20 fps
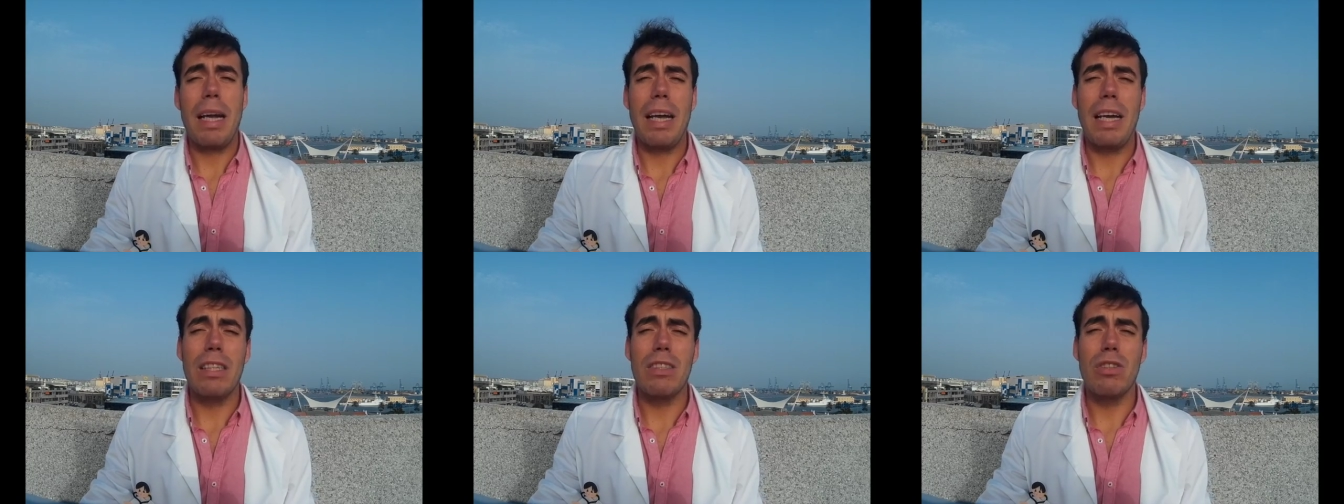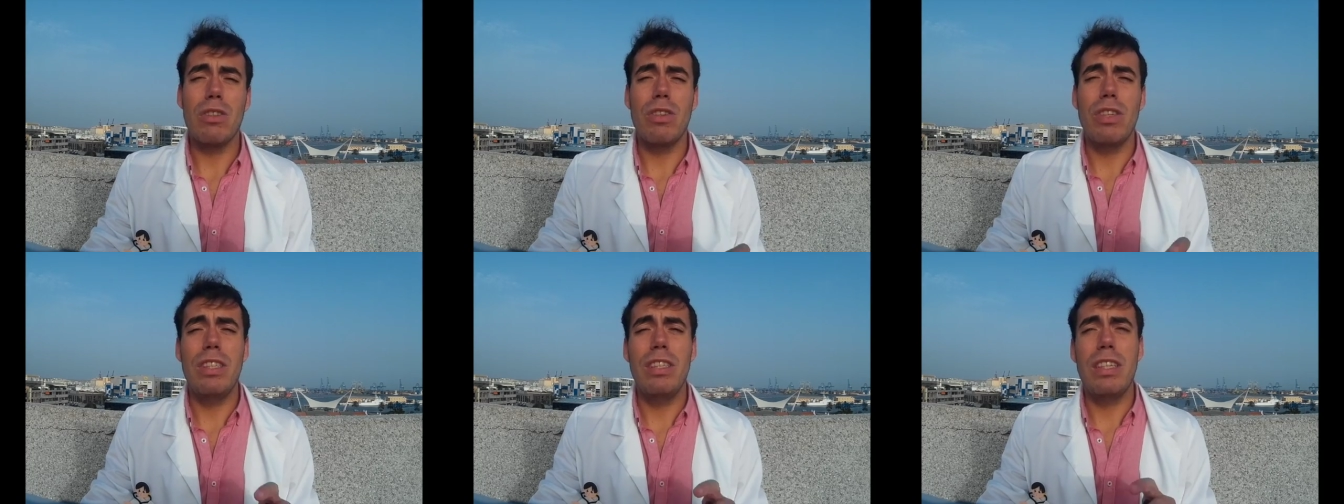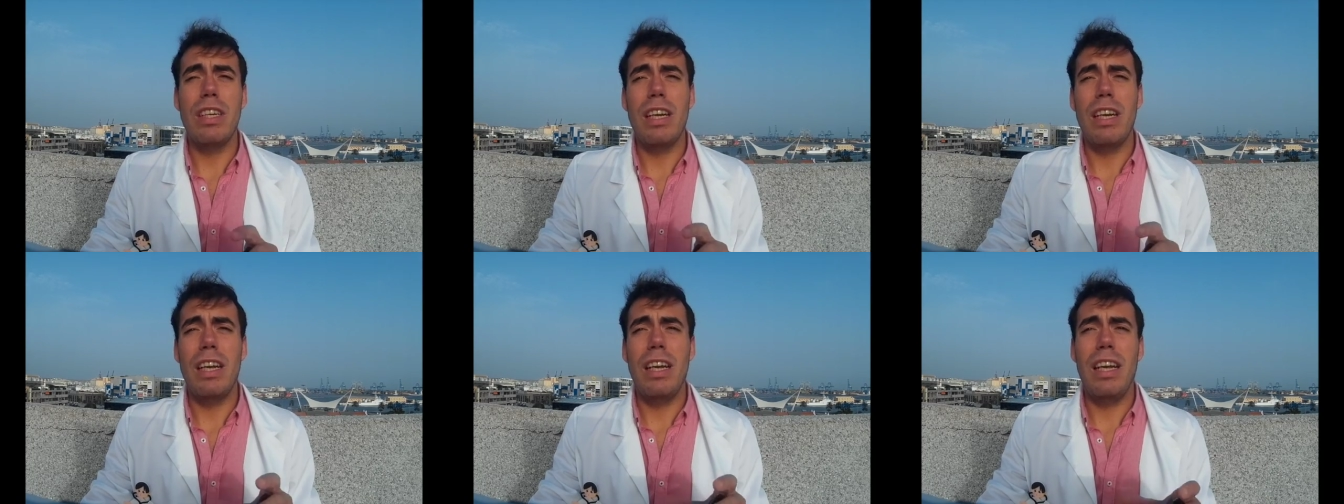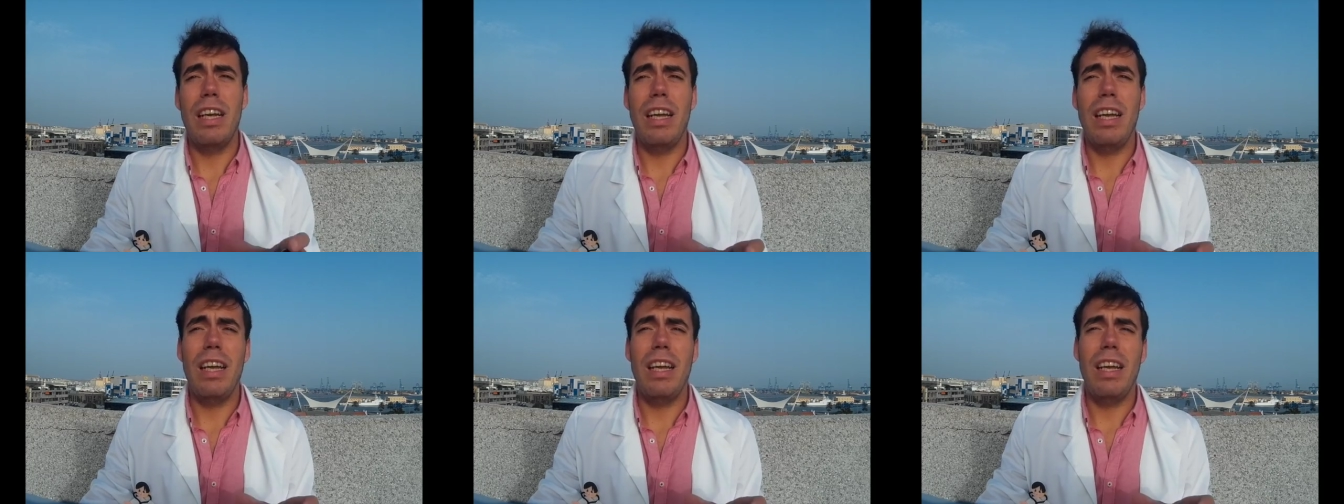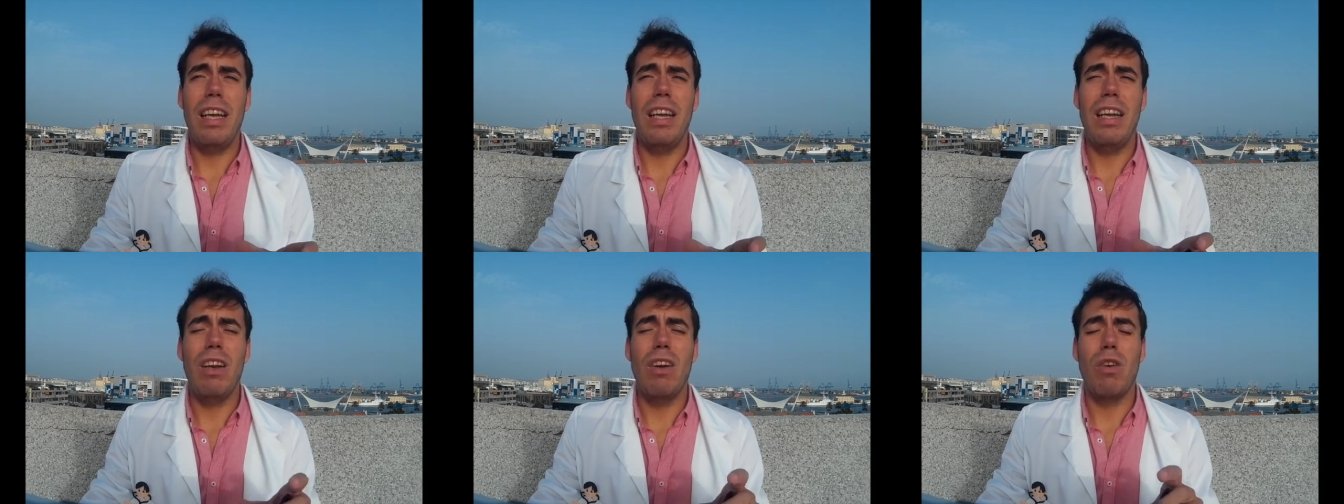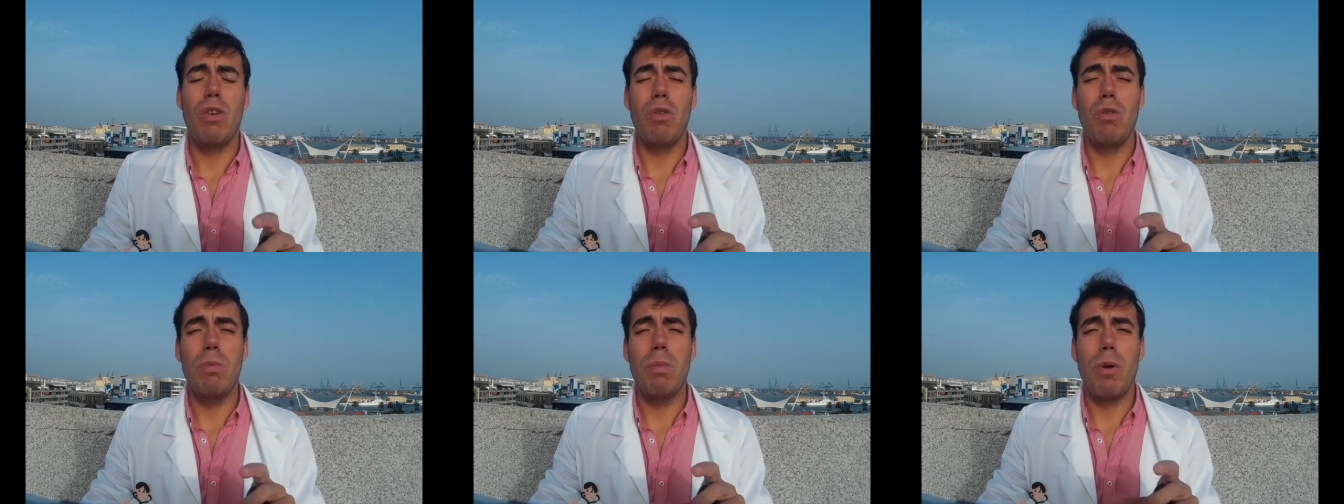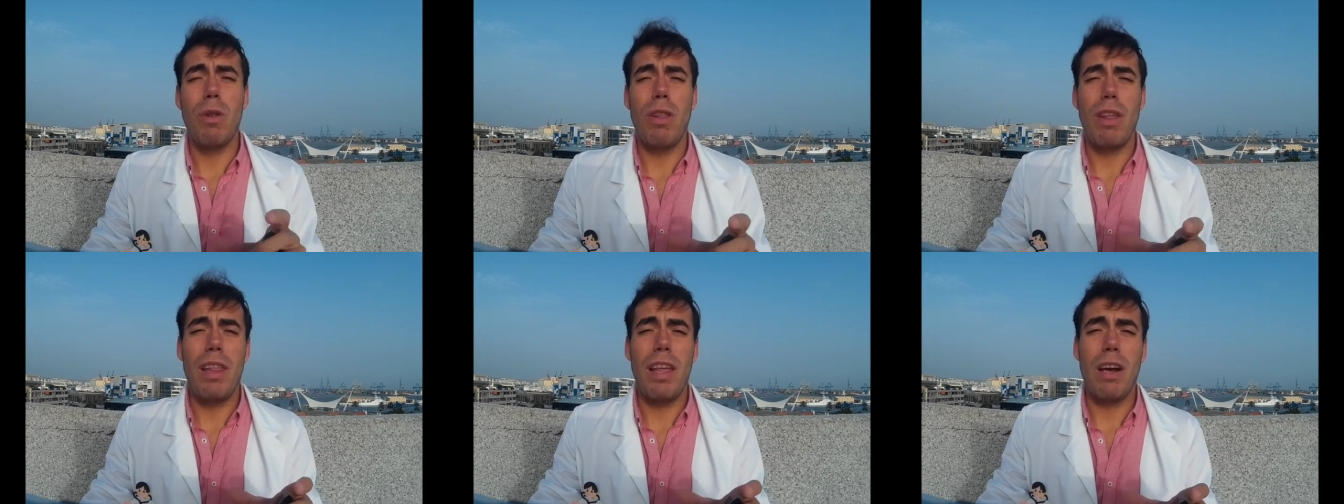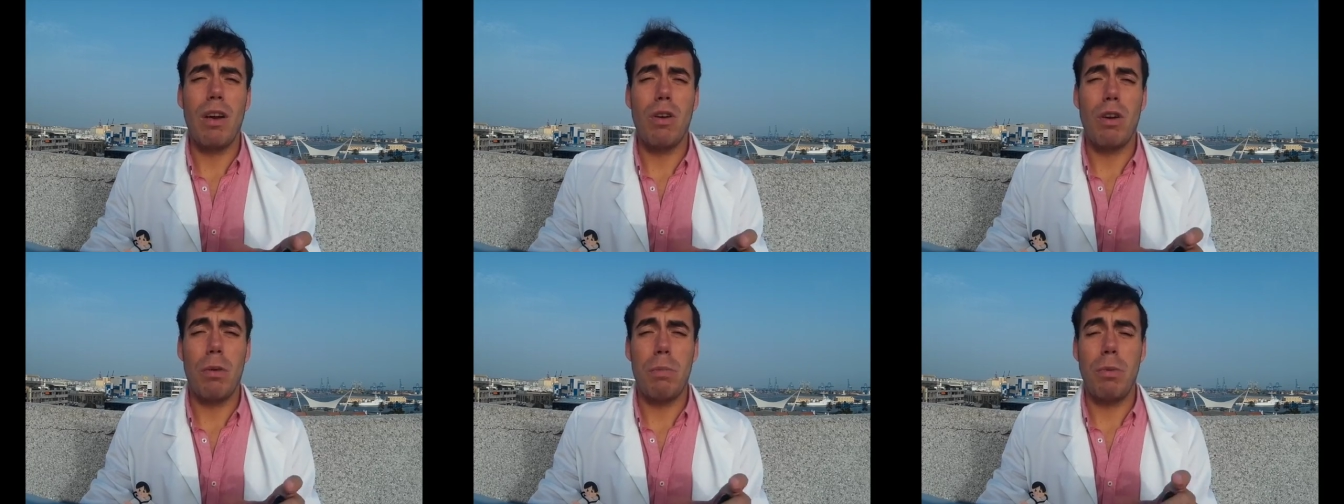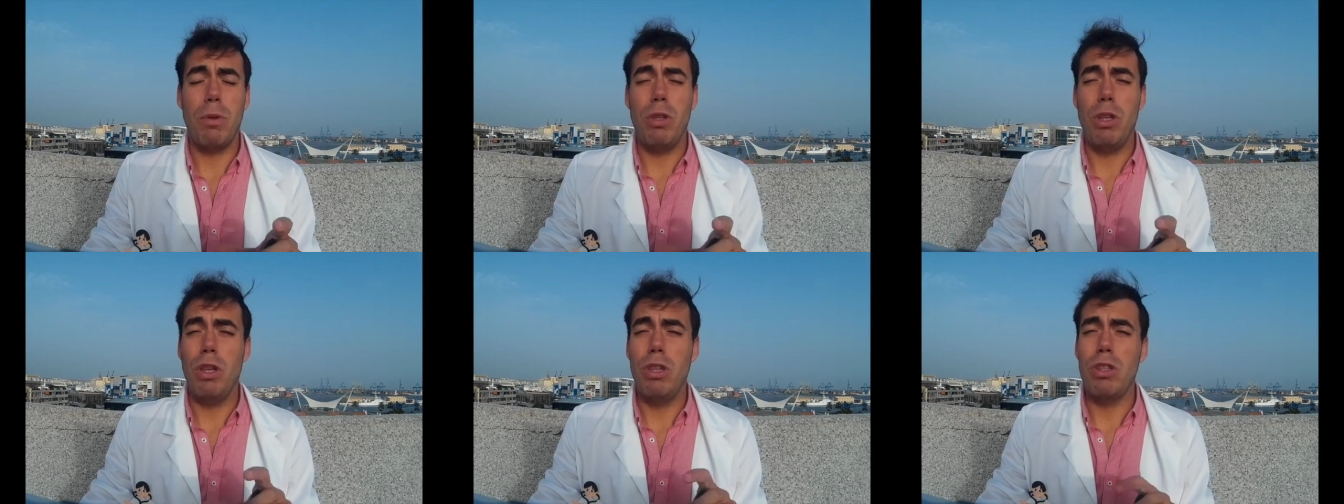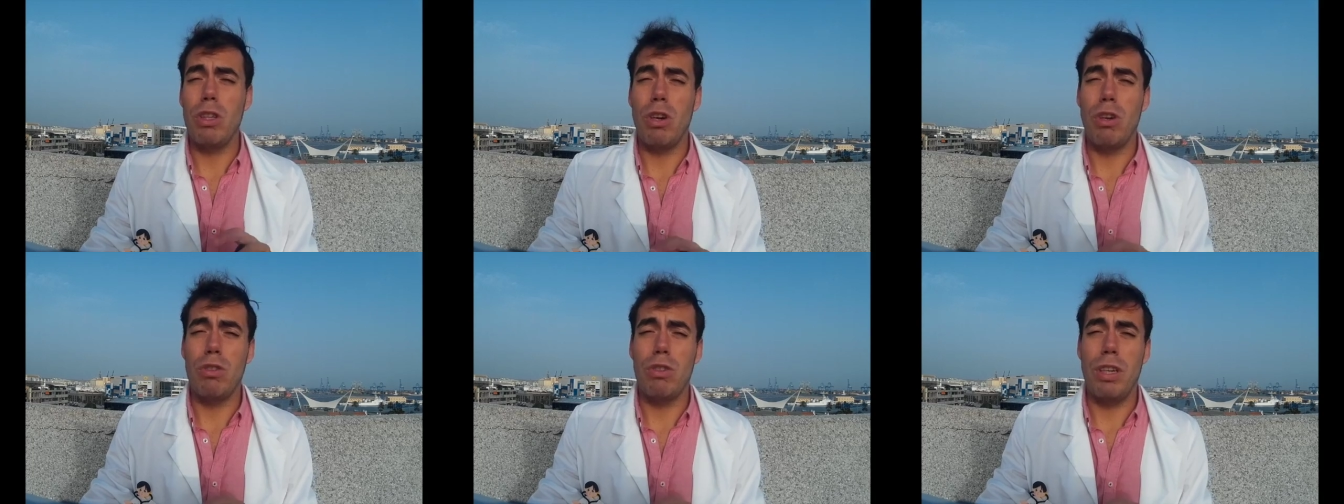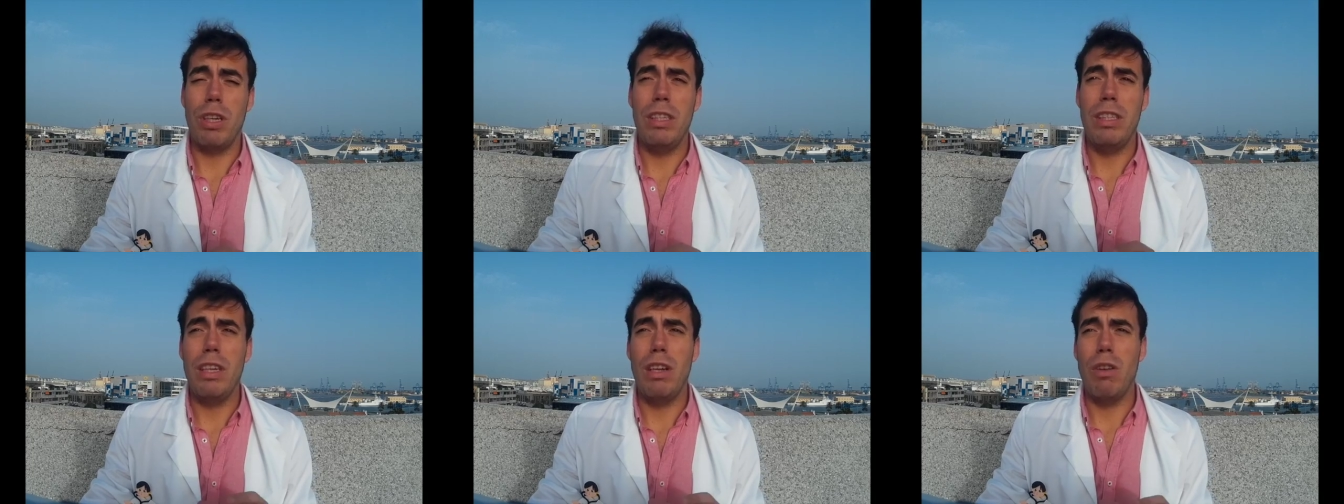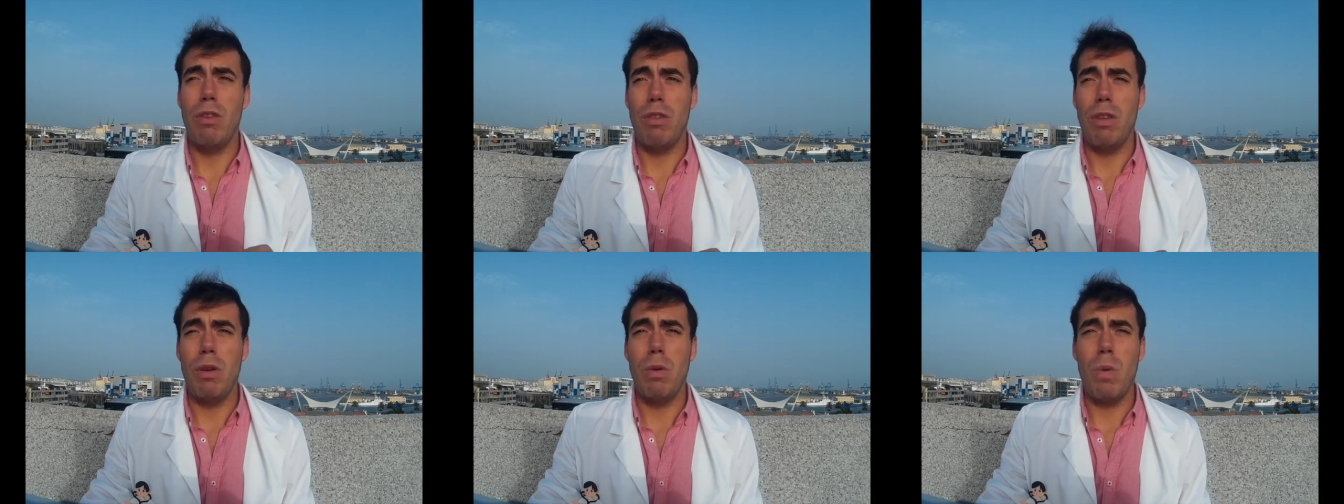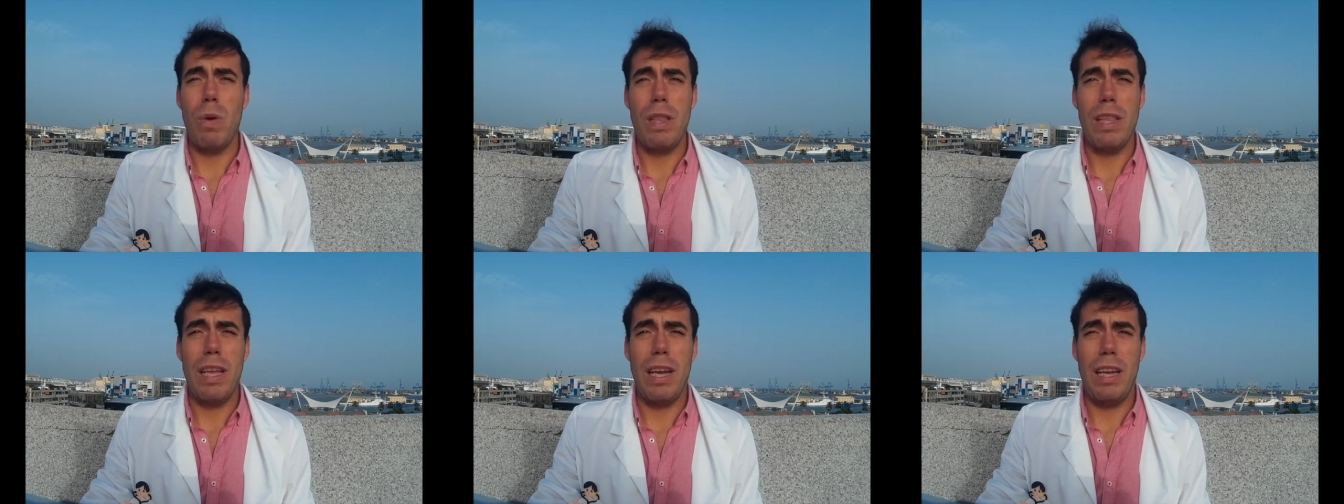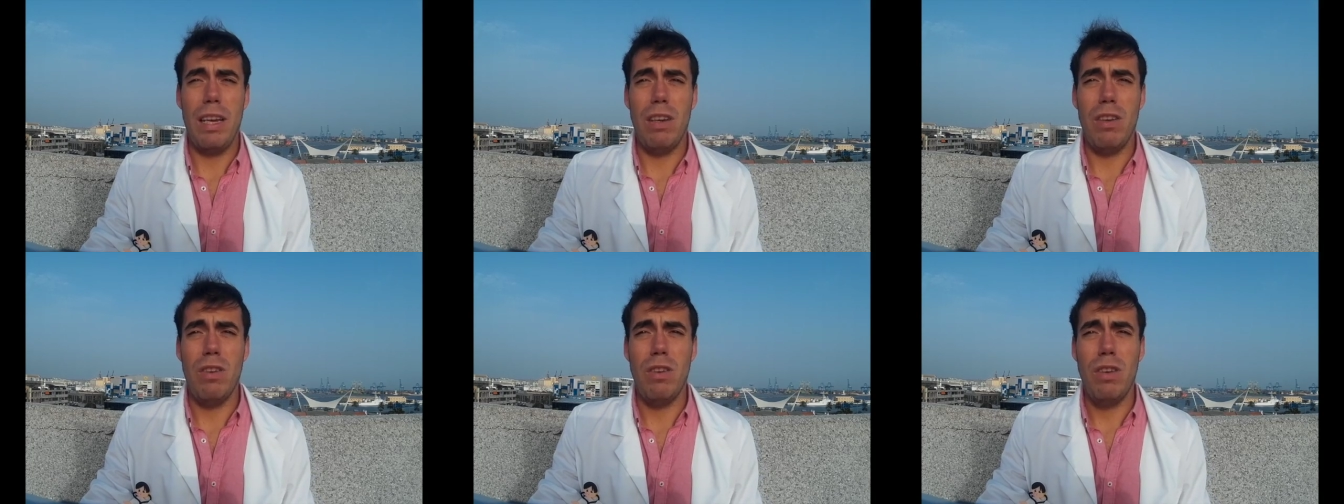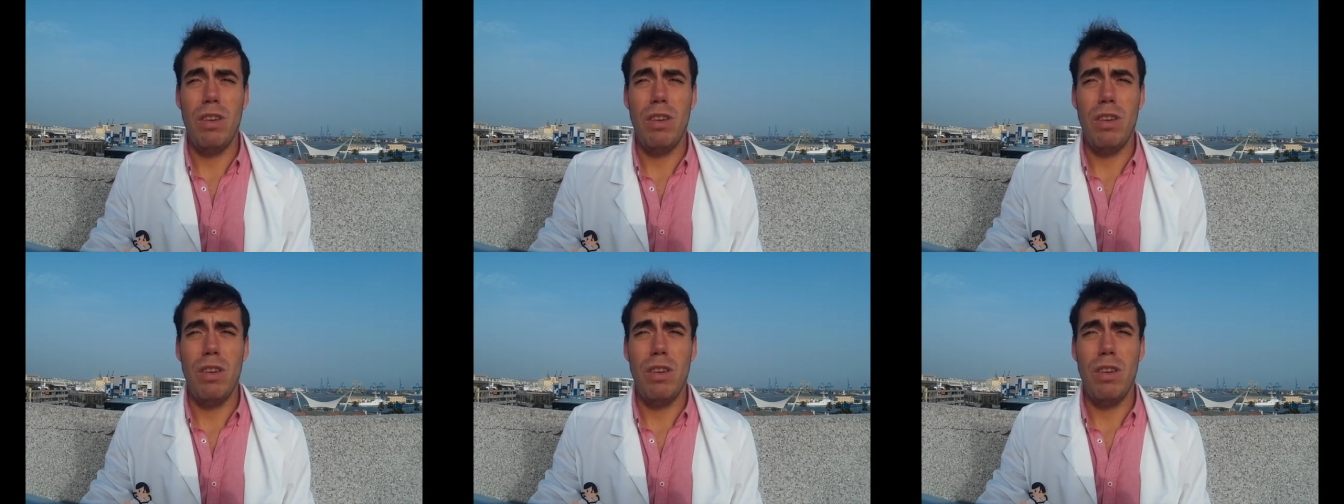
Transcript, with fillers: casos entre los grupos de edad correspondientes, entre los 30 y los 50 años.